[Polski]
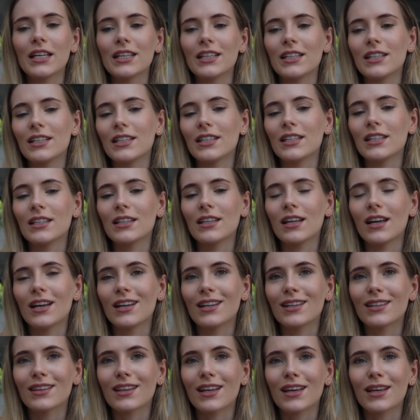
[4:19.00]
i
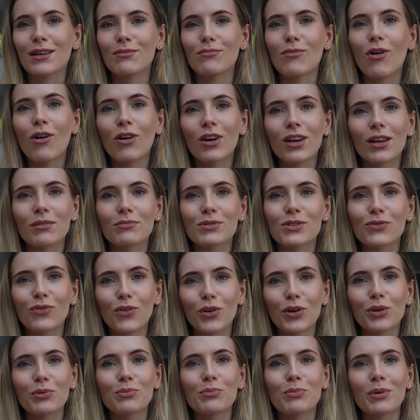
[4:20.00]
takim okiem
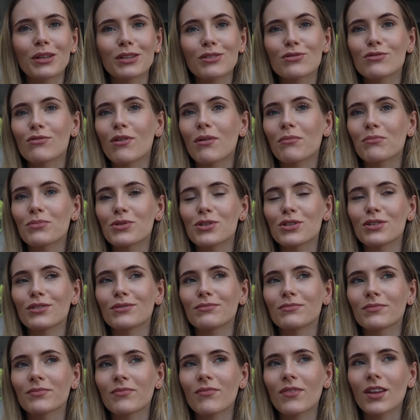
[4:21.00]
swoim patrzyłam,
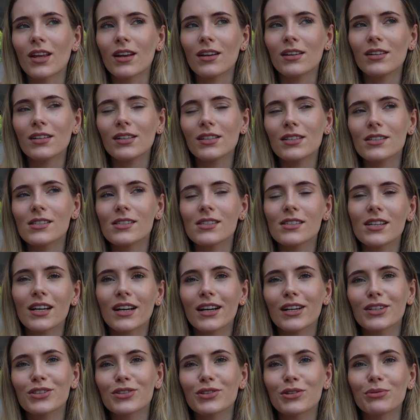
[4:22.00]
czy, czy
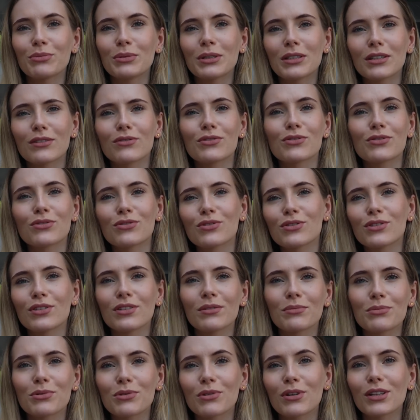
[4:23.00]
jakaś kobieta w ciąży
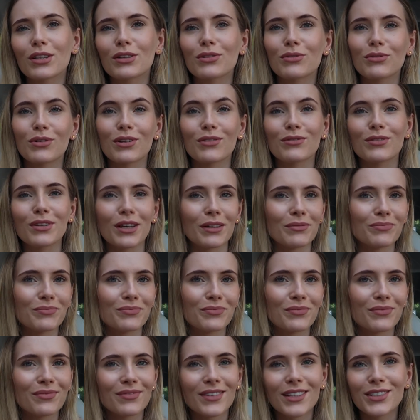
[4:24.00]
na przykład, która wie
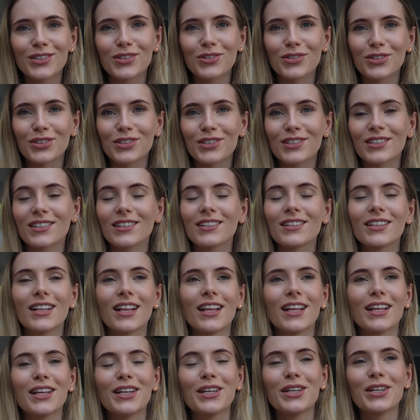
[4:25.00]
co się dzieje,
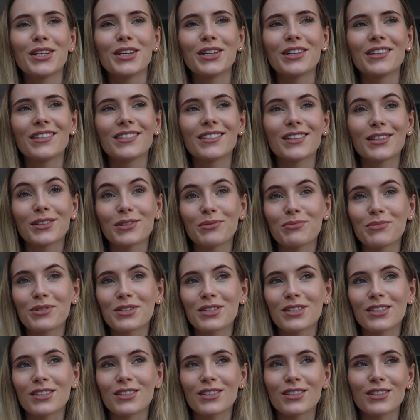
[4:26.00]
e, nie
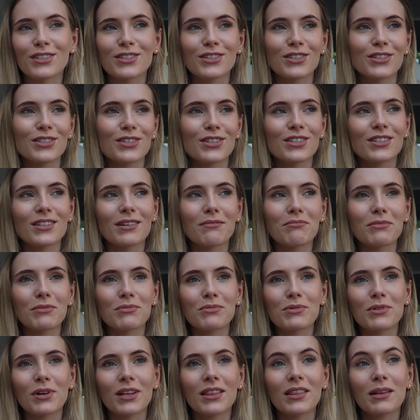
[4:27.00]
domyśli się. Czy gdzieś tam na
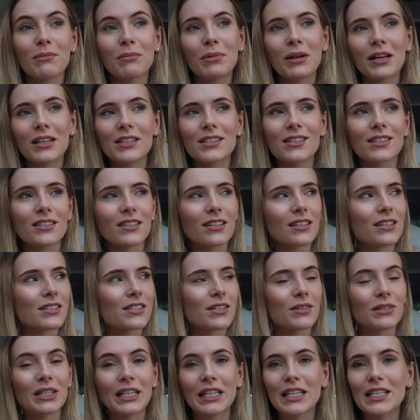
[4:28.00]
przykład na blacie nie
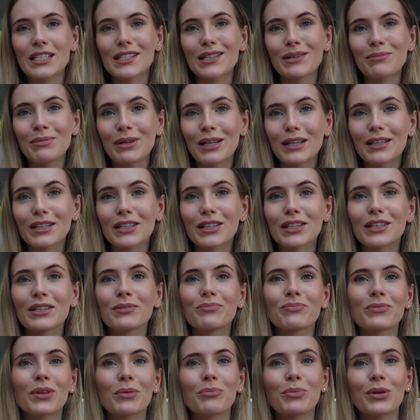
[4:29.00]
leżały jakieś tabletki,
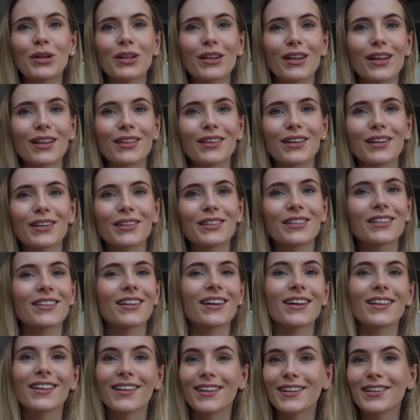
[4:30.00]
prenatal i
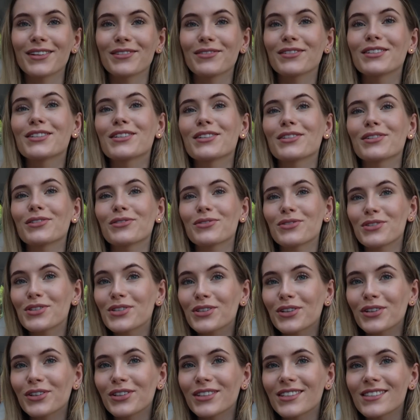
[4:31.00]
tak dalej. Wiecie, to
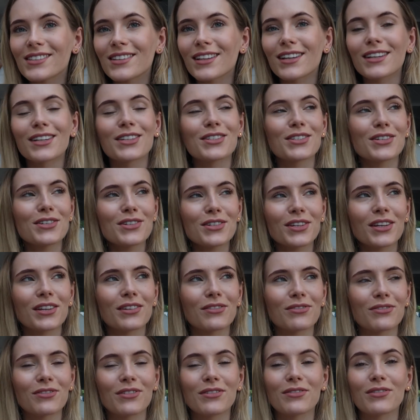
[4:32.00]
wszystko jest takie
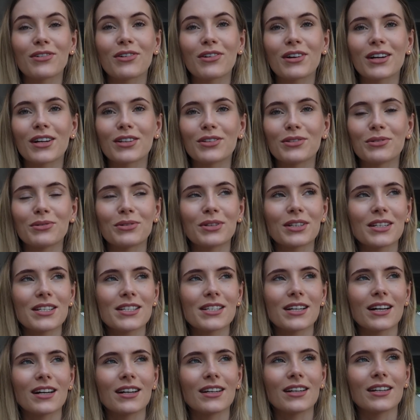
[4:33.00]
ciężkie w vlogach do
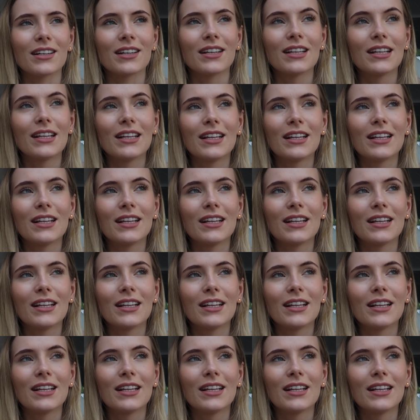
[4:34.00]
ukrycia, ale